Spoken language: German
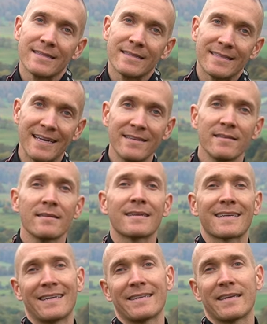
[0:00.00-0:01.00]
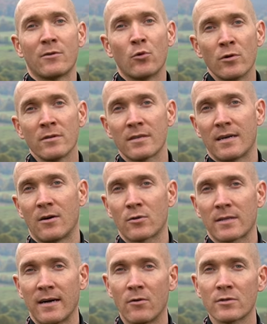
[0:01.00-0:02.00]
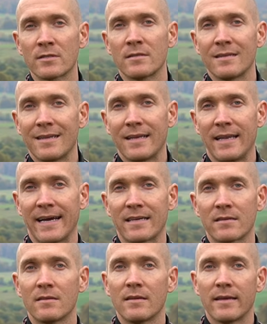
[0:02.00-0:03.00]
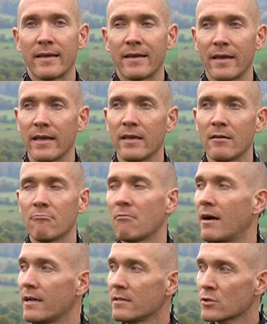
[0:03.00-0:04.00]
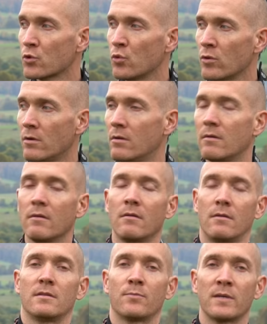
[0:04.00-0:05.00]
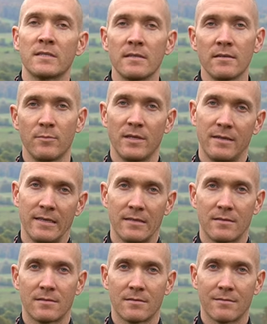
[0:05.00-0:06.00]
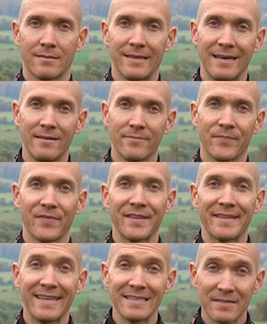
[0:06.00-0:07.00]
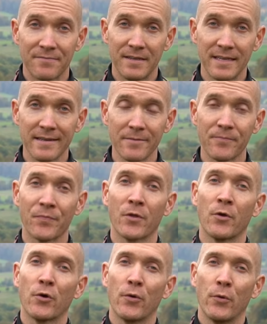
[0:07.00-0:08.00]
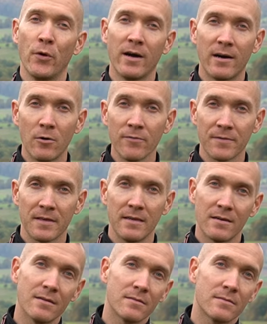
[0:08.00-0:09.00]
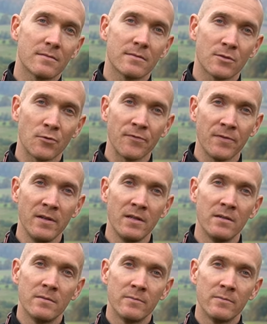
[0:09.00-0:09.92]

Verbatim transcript: dann kann dein Hund auch draußen lernen, hey, alles cool, es passiert mir nichts. Ja, deswegen hör auf, hier so viel